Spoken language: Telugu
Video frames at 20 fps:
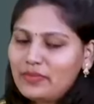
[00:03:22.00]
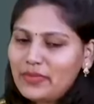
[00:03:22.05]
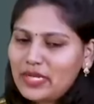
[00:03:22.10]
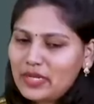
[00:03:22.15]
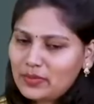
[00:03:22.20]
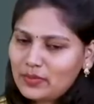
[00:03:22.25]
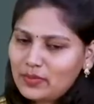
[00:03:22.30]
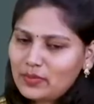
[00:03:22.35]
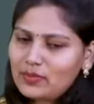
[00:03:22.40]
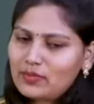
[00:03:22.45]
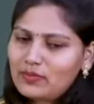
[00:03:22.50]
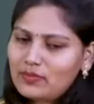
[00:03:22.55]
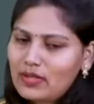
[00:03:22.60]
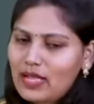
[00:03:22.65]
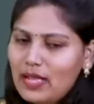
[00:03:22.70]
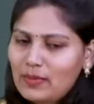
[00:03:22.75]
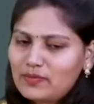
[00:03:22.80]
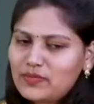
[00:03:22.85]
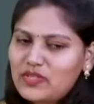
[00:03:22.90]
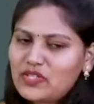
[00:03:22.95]
మీరు
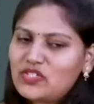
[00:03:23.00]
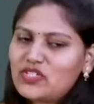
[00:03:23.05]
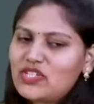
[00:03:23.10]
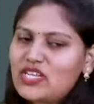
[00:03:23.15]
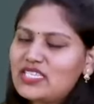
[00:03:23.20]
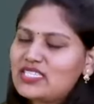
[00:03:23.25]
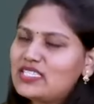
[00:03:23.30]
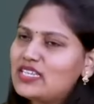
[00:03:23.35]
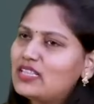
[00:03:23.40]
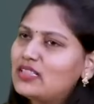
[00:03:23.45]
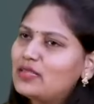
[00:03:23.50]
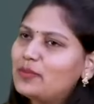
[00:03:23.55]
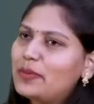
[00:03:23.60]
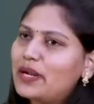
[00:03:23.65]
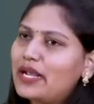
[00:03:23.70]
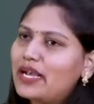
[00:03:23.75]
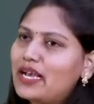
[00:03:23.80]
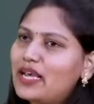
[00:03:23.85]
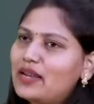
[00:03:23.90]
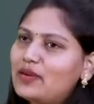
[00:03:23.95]
అబ్జర్వ్ చేసినంత
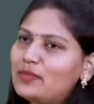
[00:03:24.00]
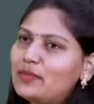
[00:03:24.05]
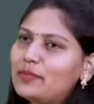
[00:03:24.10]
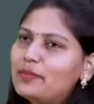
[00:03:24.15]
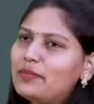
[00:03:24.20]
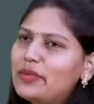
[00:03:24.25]
ప్రకారం